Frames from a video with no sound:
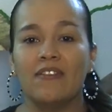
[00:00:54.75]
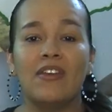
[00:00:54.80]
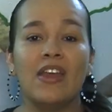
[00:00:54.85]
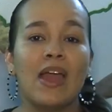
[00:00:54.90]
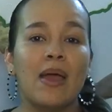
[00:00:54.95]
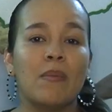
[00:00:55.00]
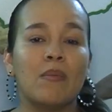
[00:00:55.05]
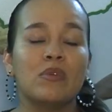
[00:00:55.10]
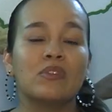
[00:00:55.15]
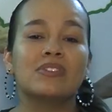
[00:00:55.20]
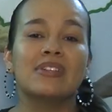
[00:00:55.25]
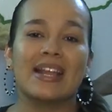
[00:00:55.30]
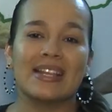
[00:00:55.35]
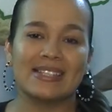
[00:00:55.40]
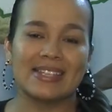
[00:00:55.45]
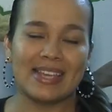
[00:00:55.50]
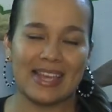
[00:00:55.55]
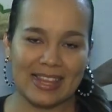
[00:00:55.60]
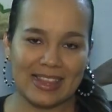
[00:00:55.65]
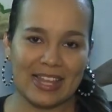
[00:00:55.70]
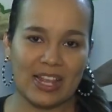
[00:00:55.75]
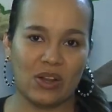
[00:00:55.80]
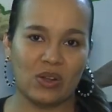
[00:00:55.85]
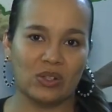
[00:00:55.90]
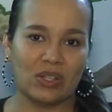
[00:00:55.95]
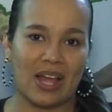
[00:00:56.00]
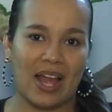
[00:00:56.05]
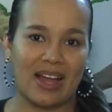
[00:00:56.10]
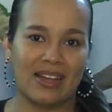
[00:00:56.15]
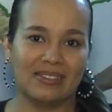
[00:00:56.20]
Veamos la siguiente
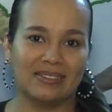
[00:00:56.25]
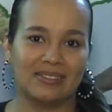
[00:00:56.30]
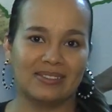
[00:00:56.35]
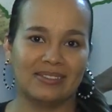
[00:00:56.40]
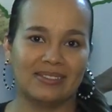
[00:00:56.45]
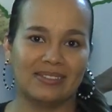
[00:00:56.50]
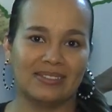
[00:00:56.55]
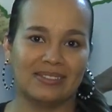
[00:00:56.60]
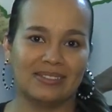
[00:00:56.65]
nota. En